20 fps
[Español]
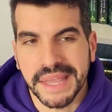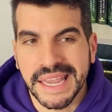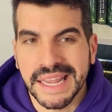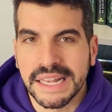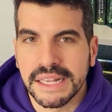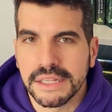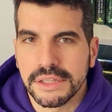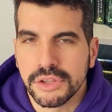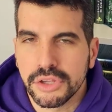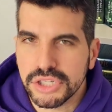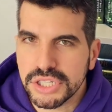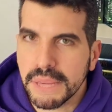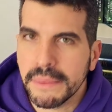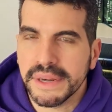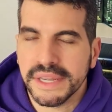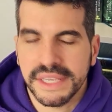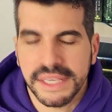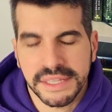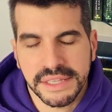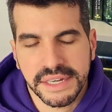el no saber
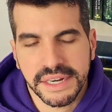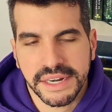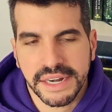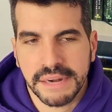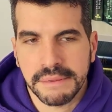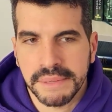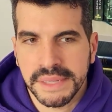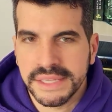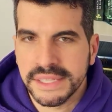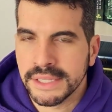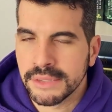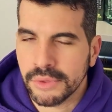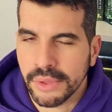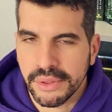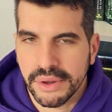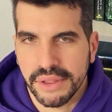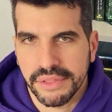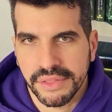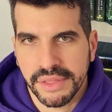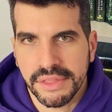quién eres realmente de tu
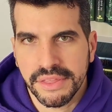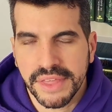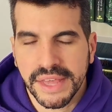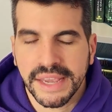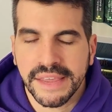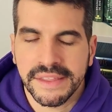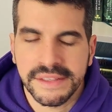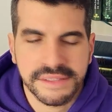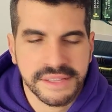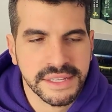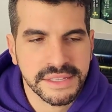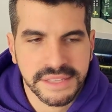adolescencia, qué identidad